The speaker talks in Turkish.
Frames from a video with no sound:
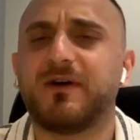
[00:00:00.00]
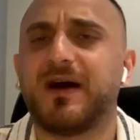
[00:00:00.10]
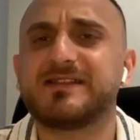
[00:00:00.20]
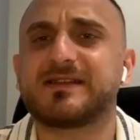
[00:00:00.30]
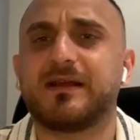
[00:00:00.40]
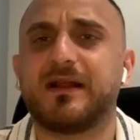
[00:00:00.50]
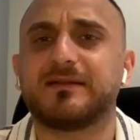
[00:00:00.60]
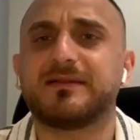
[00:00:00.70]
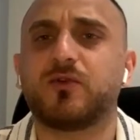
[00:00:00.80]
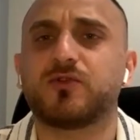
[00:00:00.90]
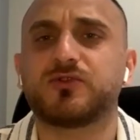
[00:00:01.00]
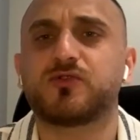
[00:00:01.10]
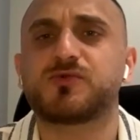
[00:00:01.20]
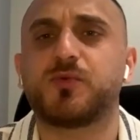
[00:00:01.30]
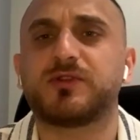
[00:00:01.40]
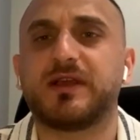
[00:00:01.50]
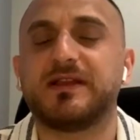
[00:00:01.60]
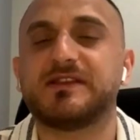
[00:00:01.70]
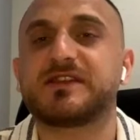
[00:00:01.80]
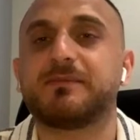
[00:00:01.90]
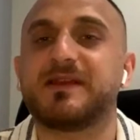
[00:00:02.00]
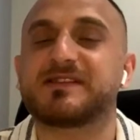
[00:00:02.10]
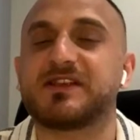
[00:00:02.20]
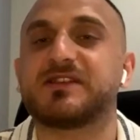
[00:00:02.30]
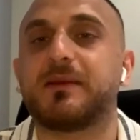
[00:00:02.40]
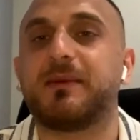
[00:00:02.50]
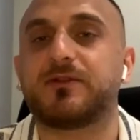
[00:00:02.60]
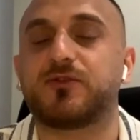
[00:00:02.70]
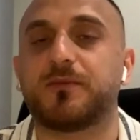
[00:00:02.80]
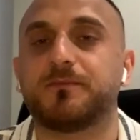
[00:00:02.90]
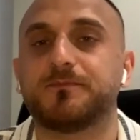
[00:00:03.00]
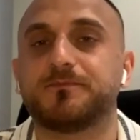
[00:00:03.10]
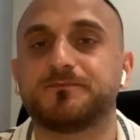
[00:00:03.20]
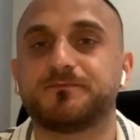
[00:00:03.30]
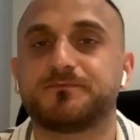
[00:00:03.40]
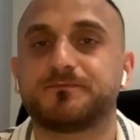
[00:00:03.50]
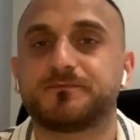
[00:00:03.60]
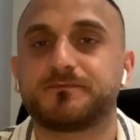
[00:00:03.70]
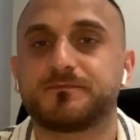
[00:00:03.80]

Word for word: faiz kararından ortodoks politika ilişkin mesajlar bekliyorum. Peki.